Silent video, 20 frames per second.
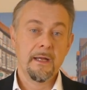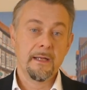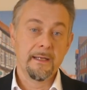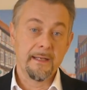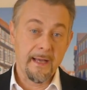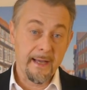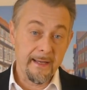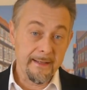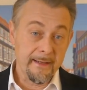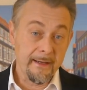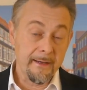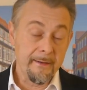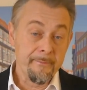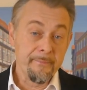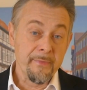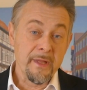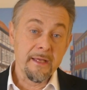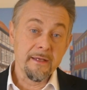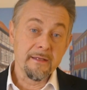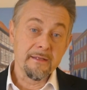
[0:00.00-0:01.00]
Leider
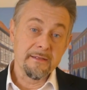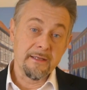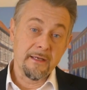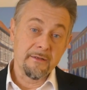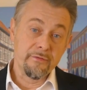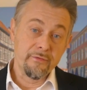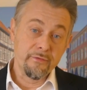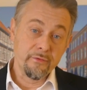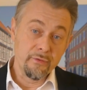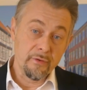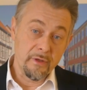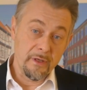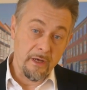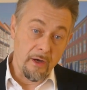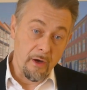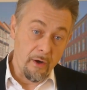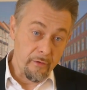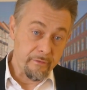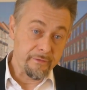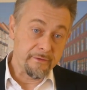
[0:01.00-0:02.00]
ist ein früherer
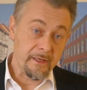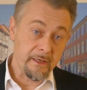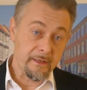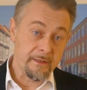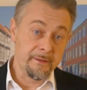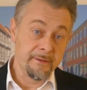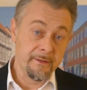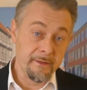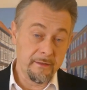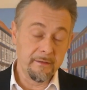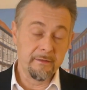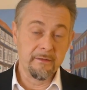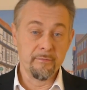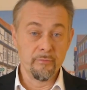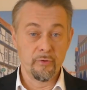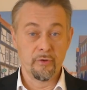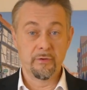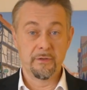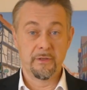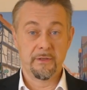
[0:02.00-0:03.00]
Auftakt nicht
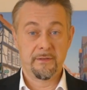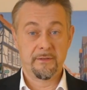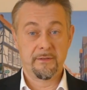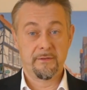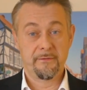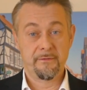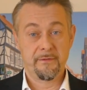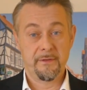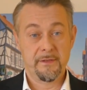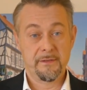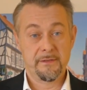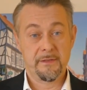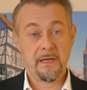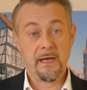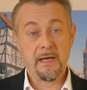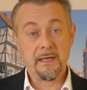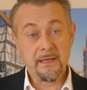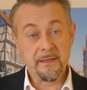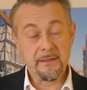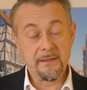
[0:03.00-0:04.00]
möglich gewesen.
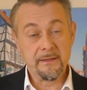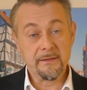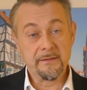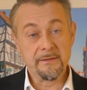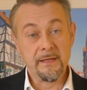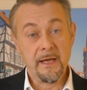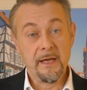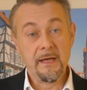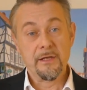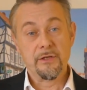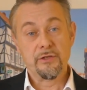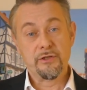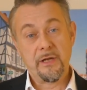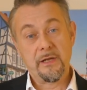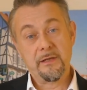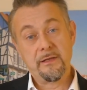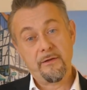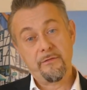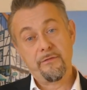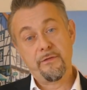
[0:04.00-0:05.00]
Allerdings
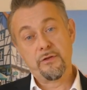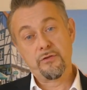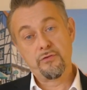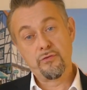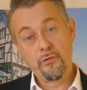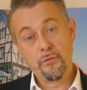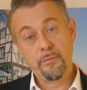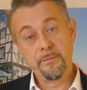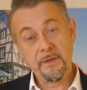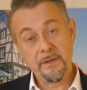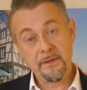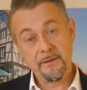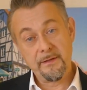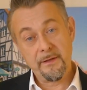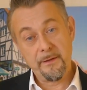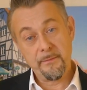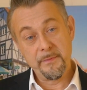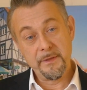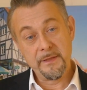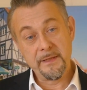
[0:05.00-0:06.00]
stellt der verschobene
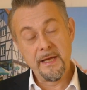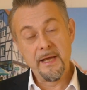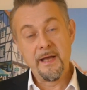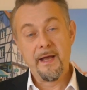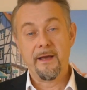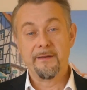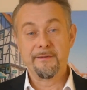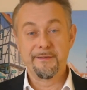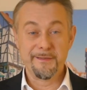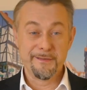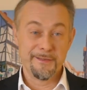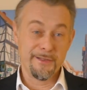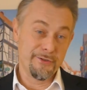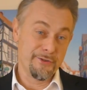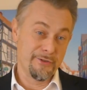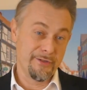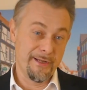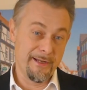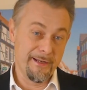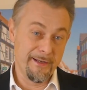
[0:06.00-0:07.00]
Termin an dieser
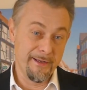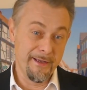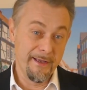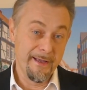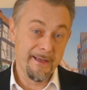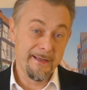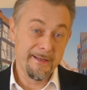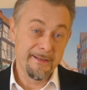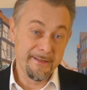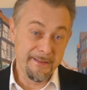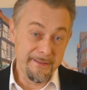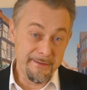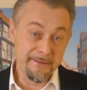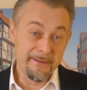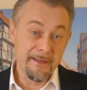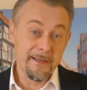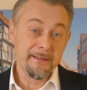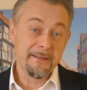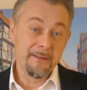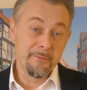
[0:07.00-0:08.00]
Stelle
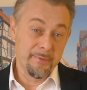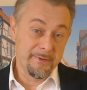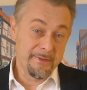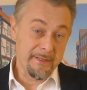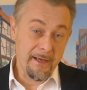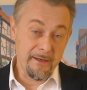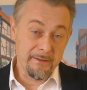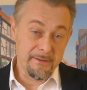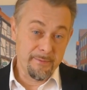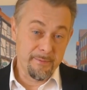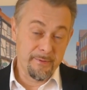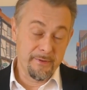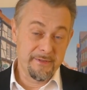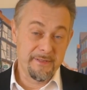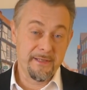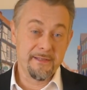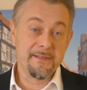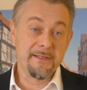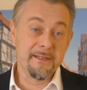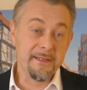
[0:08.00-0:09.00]
nicht den
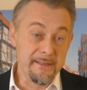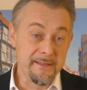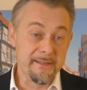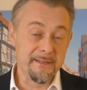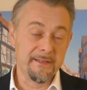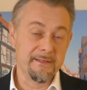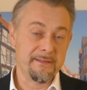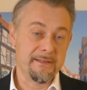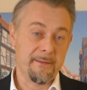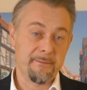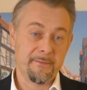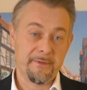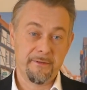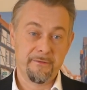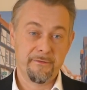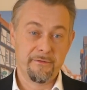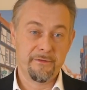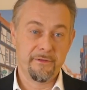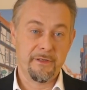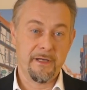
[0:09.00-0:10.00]
Beteiligungsprozess insgesamt
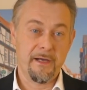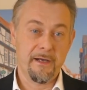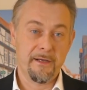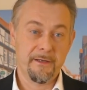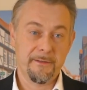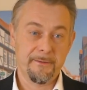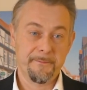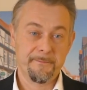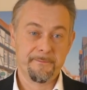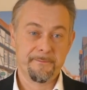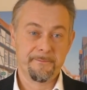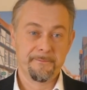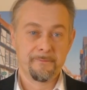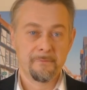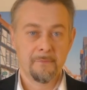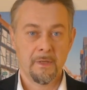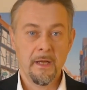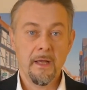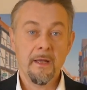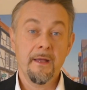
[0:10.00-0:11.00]
in Frage.
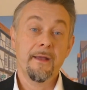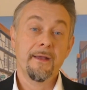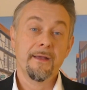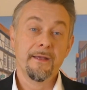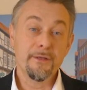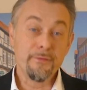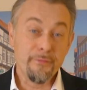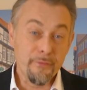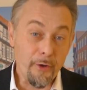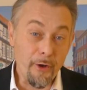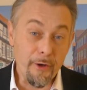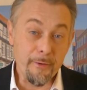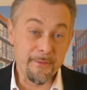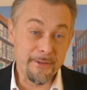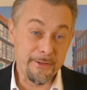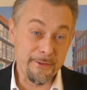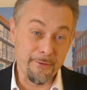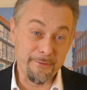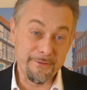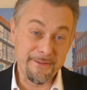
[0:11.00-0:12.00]
Ich freue
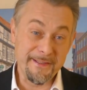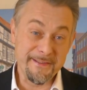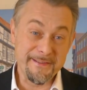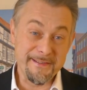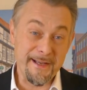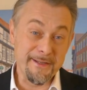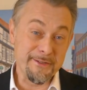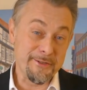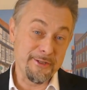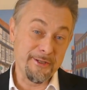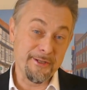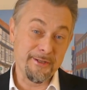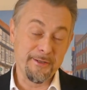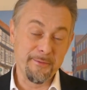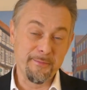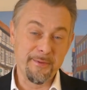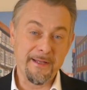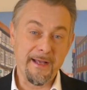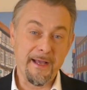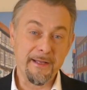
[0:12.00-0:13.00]
mich auf die jetzt anstehende
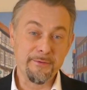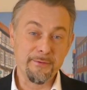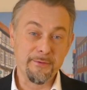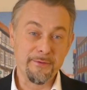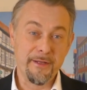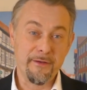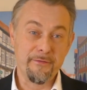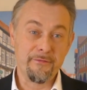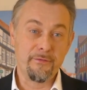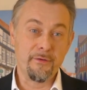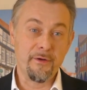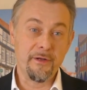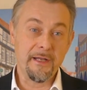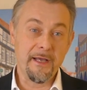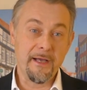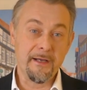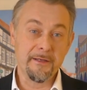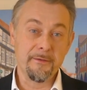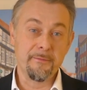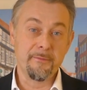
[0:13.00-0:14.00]
Beratung der
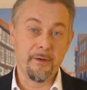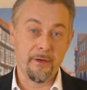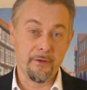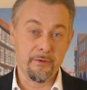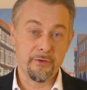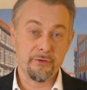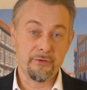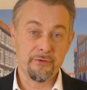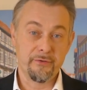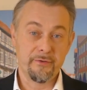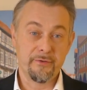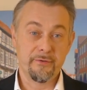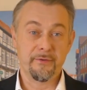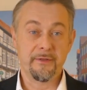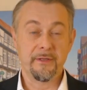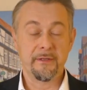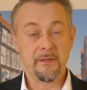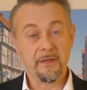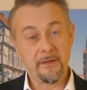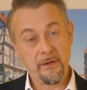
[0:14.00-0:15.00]
Vorlage im Bauausschuss und
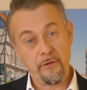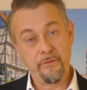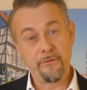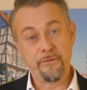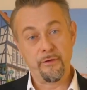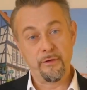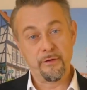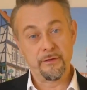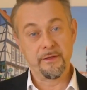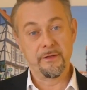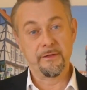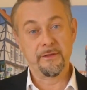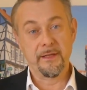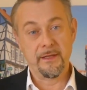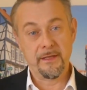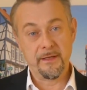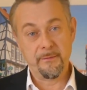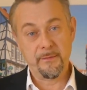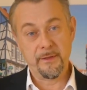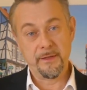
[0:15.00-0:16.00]
den darauffolgenden
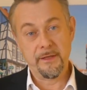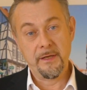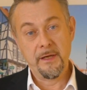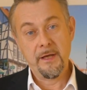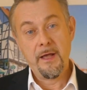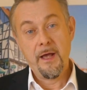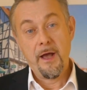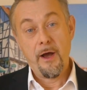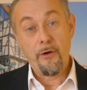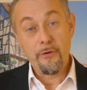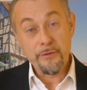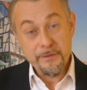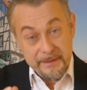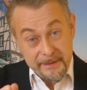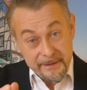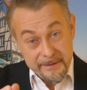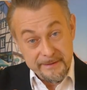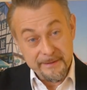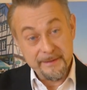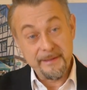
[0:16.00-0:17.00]
Gremien. Auch
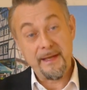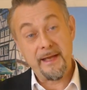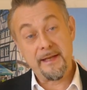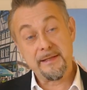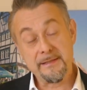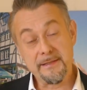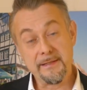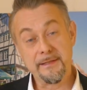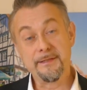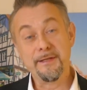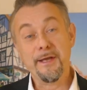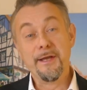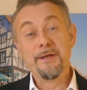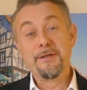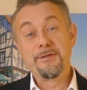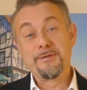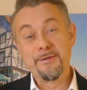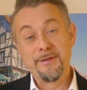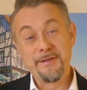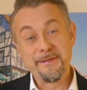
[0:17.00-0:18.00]
Sie sind herzlich
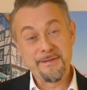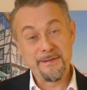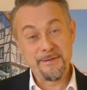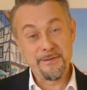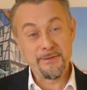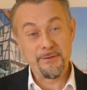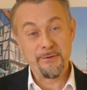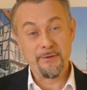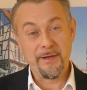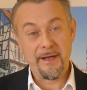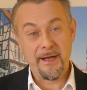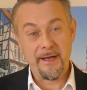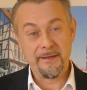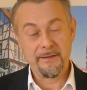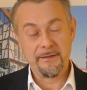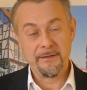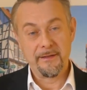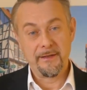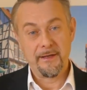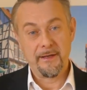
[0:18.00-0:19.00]
zu den Sitzungen
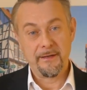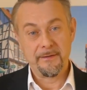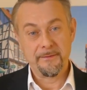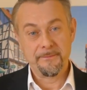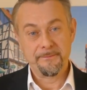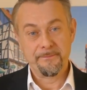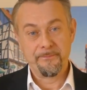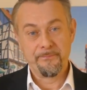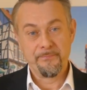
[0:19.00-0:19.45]
eingeladen.